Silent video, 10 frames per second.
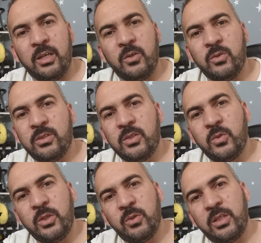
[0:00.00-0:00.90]
إن كنت
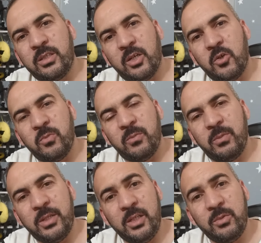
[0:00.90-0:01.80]
تريد أن تقوم
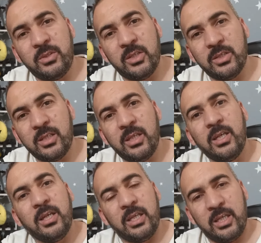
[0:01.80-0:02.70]
ببيع منتجك
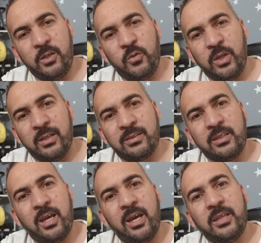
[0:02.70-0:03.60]
يكفي أن
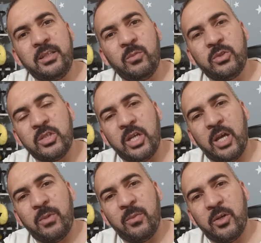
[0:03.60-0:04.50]
تضع هذا المنتج
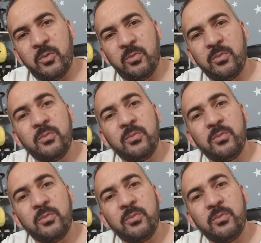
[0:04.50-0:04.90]
أمامهم